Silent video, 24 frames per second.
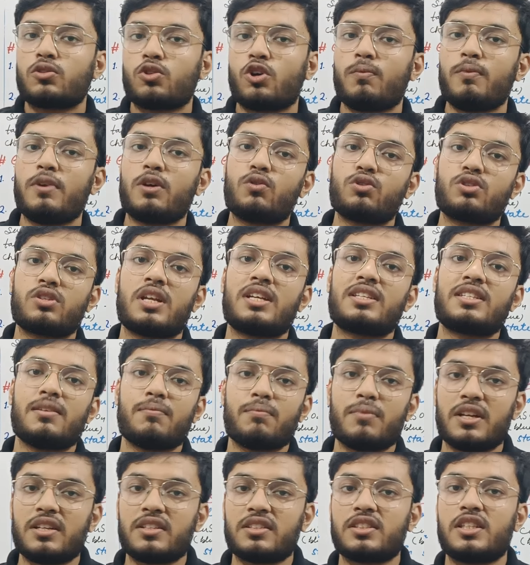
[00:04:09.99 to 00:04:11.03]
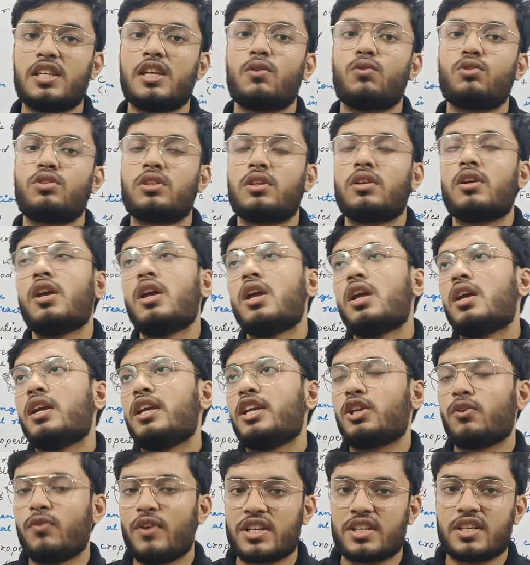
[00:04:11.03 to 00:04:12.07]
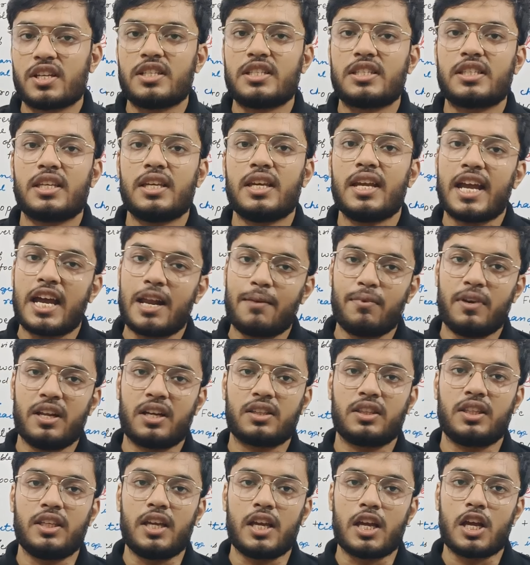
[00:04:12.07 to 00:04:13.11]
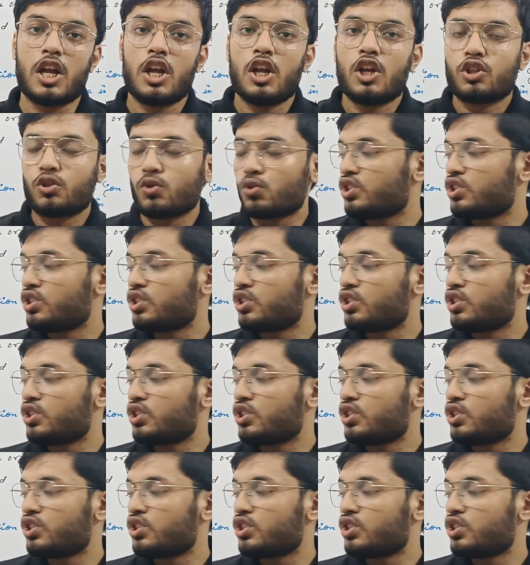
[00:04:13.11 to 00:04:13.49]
तो हमें कुछ ना सिम्बल्स की कुछ इक्वेशन की हेल्प लगती है